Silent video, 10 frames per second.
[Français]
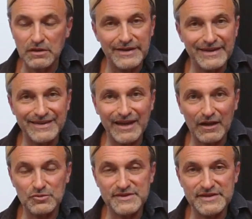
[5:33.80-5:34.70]
les guitares
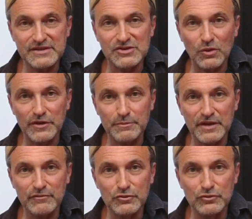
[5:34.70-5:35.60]
acoustiques seront les
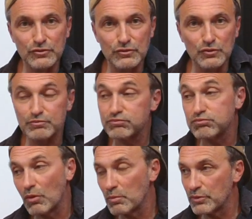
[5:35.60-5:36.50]
bienvenues,
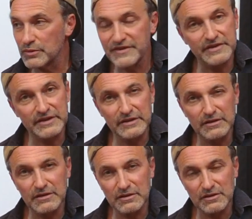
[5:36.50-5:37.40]
on peut aussi
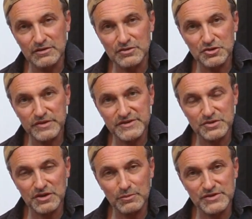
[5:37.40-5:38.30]
jouer ce
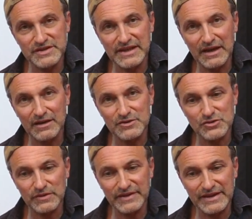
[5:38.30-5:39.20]
genre musical
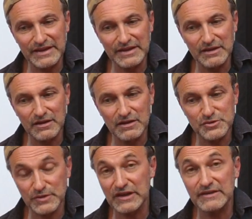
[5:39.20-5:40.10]
sur des,
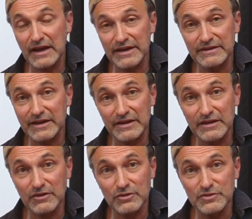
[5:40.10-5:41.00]
sur des guitares
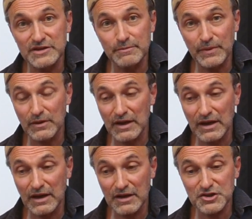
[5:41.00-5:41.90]
électriques du type
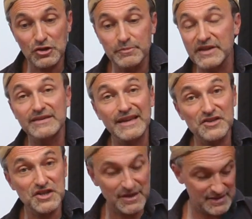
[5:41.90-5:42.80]
archtop, des guitares
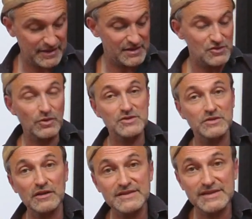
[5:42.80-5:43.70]
jazz à caisse de
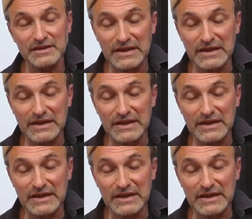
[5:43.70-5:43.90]
résonance.